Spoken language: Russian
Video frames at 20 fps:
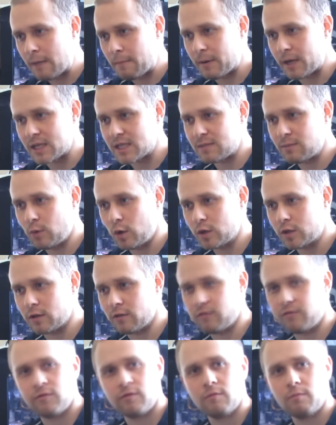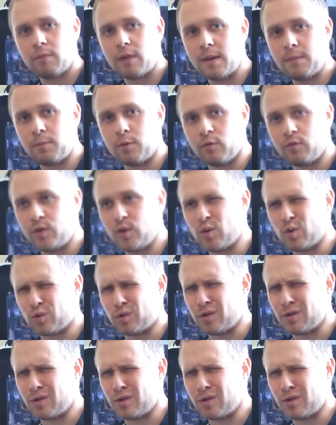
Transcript: просмотров в pay-per-view.